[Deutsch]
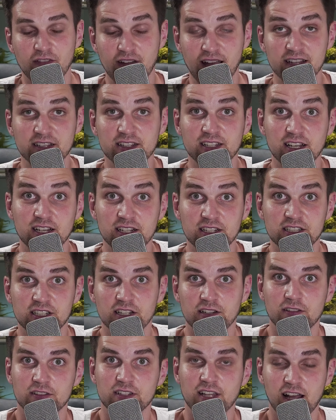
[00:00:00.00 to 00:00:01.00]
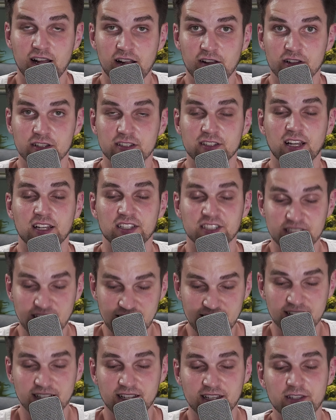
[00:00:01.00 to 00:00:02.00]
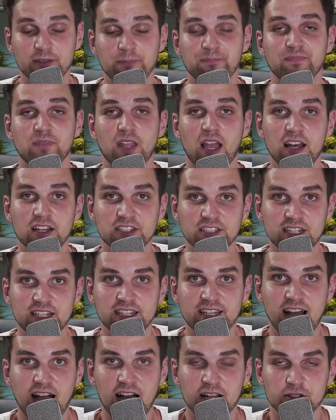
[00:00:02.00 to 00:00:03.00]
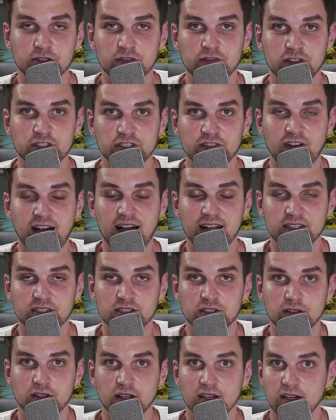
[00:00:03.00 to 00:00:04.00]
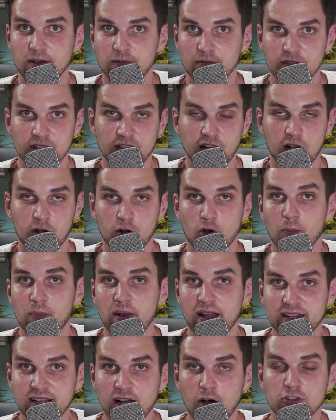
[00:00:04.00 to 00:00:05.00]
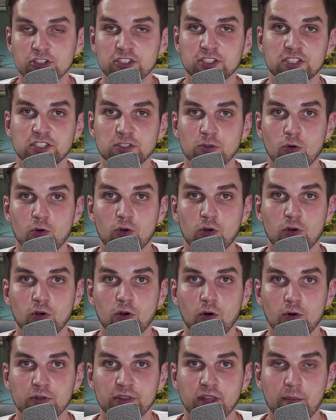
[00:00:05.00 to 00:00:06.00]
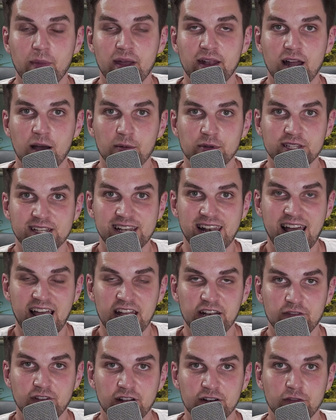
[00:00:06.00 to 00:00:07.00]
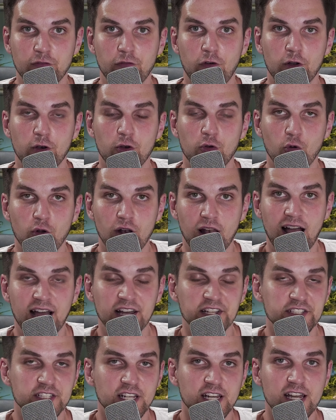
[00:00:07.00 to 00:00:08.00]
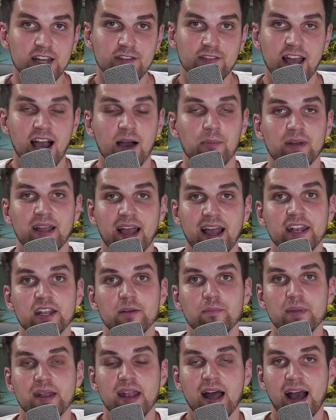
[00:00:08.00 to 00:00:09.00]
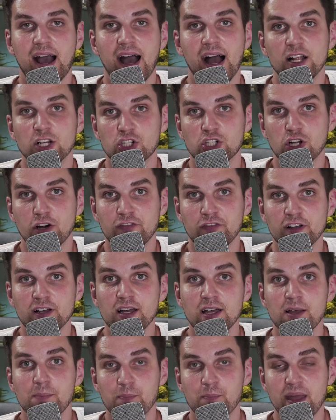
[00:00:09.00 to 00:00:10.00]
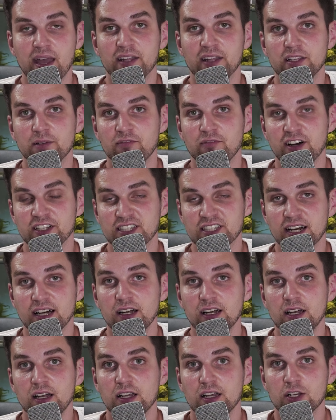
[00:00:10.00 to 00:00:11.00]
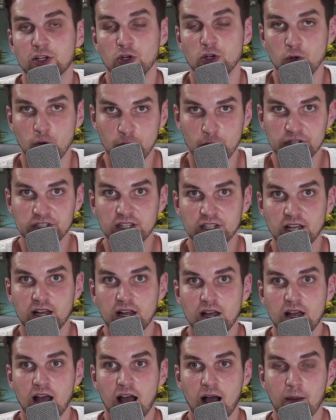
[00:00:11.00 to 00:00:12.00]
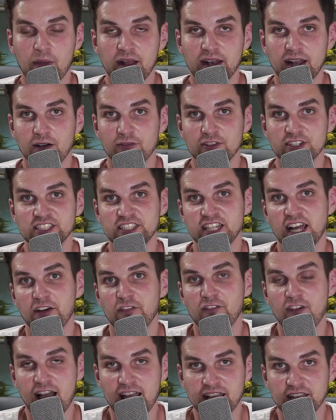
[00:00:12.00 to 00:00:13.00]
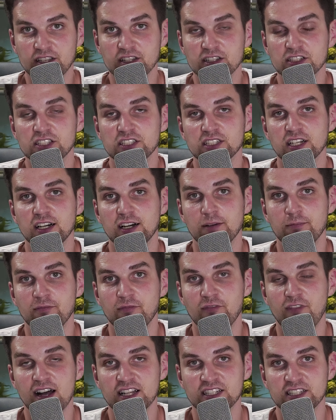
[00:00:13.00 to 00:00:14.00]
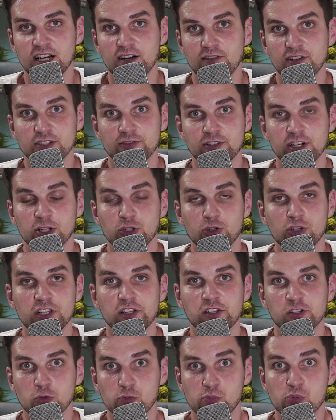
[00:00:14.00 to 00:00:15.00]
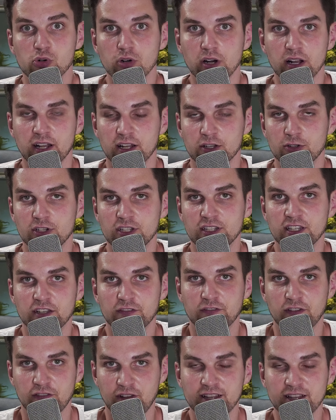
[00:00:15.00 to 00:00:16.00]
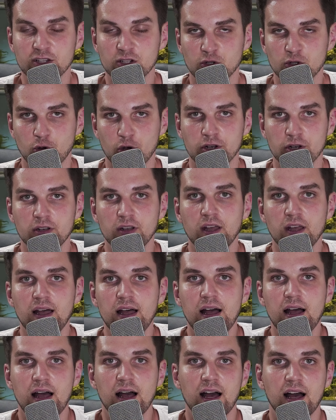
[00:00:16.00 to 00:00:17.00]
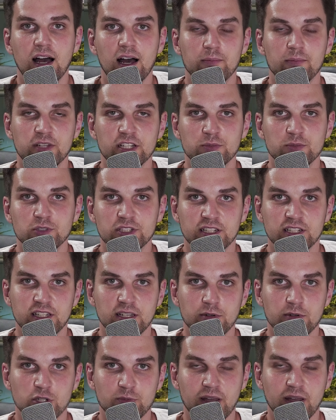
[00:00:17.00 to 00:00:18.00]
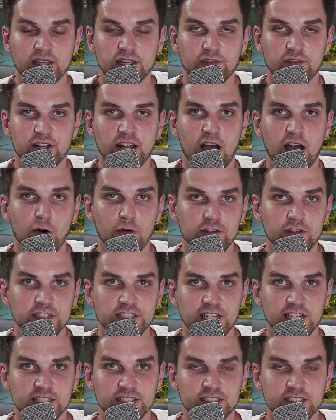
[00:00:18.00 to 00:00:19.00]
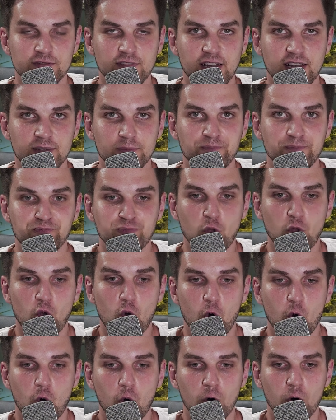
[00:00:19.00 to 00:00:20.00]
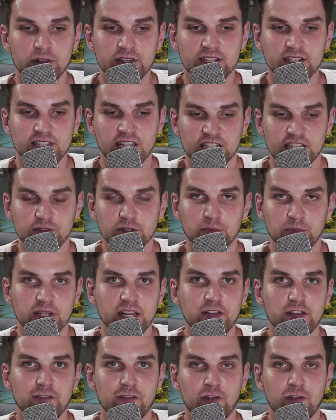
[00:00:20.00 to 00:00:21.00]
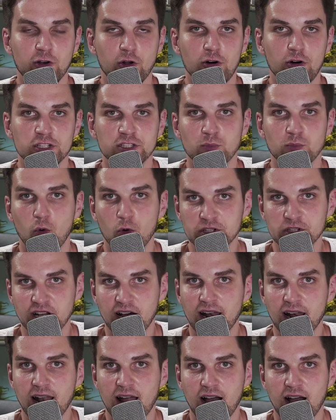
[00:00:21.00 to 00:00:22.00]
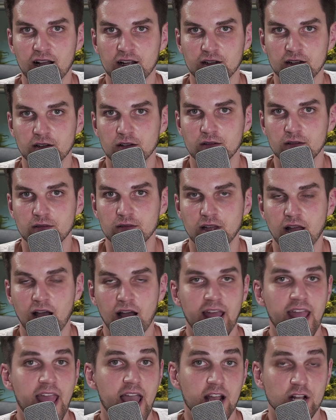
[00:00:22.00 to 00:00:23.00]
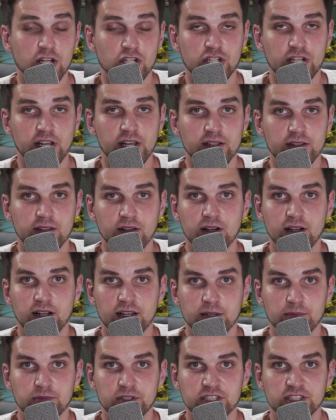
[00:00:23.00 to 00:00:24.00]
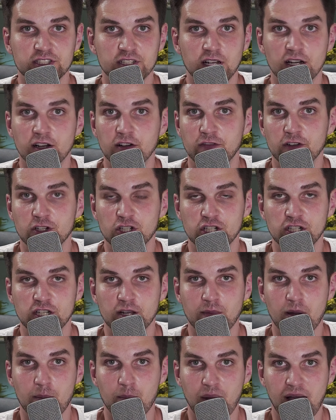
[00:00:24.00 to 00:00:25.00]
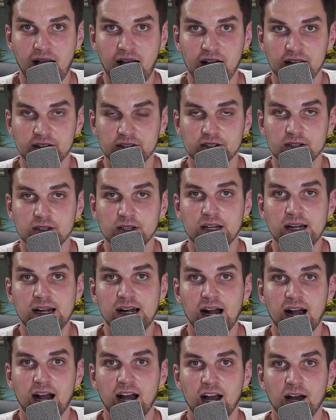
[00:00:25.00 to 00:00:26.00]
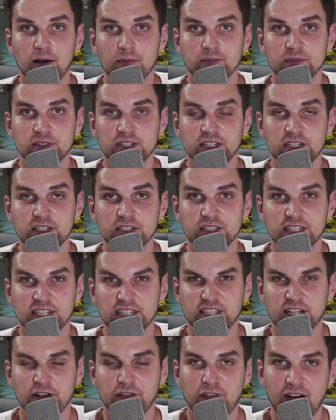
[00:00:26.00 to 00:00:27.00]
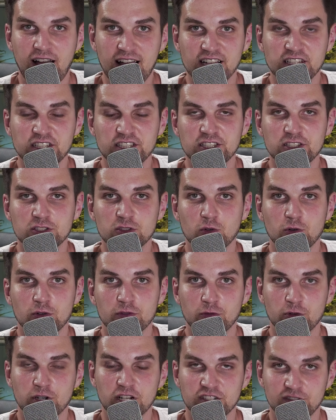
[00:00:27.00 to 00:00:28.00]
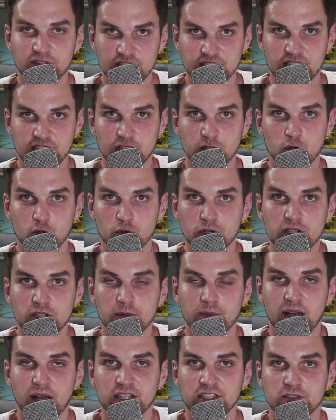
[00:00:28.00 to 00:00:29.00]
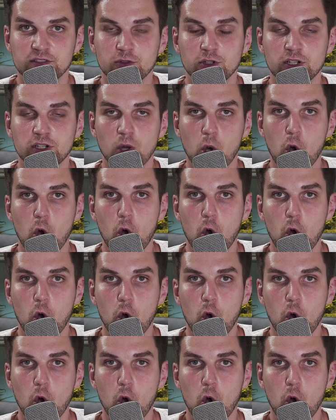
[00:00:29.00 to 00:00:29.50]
werden teils, tatsächlich äh, Silikate und Phosphate äh, ja komplett rausgezogen und am Ende habe ich einen Leitwert von null. Heißt, wir haben keine Mineralstoffe mehr in dem Wasser gelöst. Am Ende haben wir sehr weiches ähm, Wasser, was wir natürlich so pur natürlich nicht verwenden können. Ähm, das muss dann dementsprechend dann wieder aufgesalzen werden. Und das wird mit Hilfe von Osmoseanlagen ja, hergestellt. Ne? Da gibt es äh, verschiedene Membrane, ähm, die sehr, sehr fein sind und wo das Wasser dann durchgepresst wird.